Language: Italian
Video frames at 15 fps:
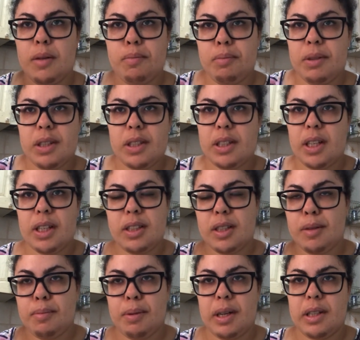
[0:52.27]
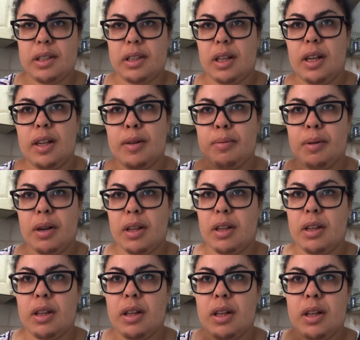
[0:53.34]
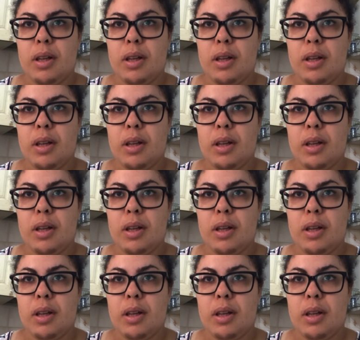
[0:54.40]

me stessa e basta libera di,